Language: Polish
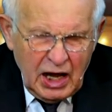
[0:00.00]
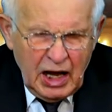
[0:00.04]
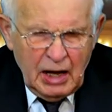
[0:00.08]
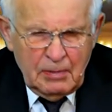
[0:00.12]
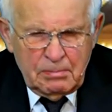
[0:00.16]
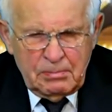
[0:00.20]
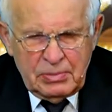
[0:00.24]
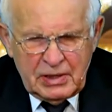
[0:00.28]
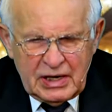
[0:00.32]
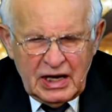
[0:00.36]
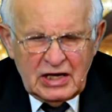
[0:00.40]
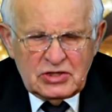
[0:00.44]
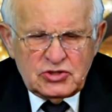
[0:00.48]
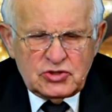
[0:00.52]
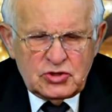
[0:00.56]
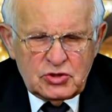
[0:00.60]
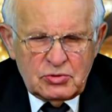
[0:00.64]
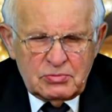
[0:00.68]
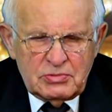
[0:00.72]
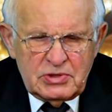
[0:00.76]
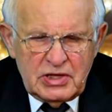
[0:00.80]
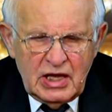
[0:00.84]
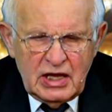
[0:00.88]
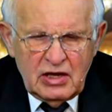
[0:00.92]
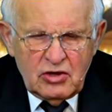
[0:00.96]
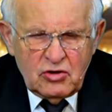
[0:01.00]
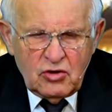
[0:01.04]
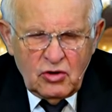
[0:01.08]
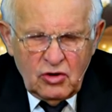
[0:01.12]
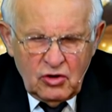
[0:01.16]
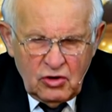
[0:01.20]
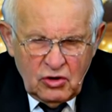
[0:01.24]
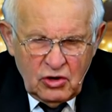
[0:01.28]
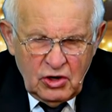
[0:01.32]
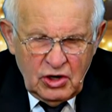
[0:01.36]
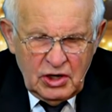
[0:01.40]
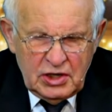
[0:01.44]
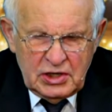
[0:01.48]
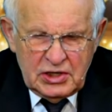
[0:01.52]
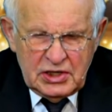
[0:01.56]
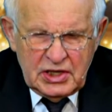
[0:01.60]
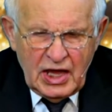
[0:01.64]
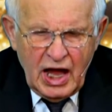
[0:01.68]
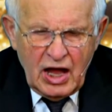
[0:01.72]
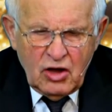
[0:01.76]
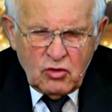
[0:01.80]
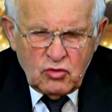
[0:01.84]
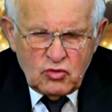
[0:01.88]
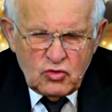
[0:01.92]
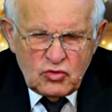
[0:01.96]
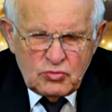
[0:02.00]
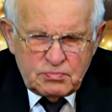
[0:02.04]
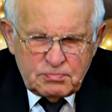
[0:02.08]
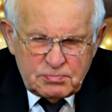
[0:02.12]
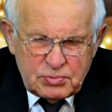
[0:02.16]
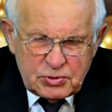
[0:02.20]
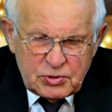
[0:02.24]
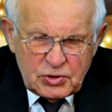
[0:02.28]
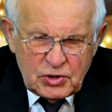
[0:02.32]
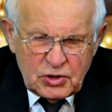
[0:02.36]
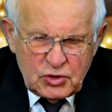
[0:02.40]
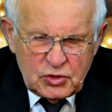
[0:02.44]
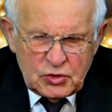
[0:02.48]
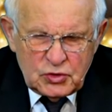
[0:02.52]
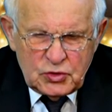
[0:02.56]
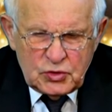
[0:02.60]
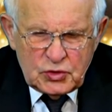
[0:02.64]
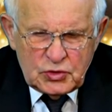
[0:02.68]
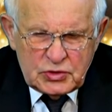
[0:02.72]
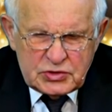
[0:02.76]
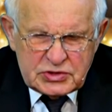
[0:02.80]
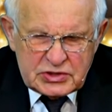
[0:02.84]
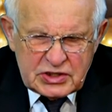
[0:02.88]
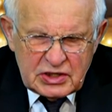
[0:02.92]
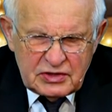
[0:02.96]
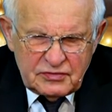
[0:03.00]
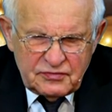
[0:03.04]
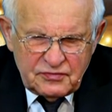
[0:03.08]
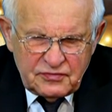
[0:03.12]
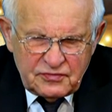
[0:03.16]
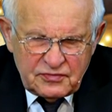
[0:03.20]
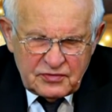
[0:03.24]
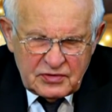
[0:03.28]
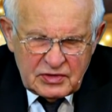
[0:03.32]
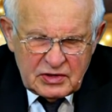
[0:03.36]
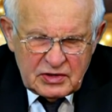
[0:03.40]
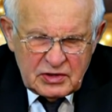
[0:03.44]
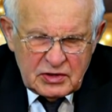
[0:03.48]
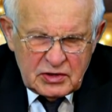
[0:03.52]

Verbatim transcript: a braciom jego Jakub, Józef,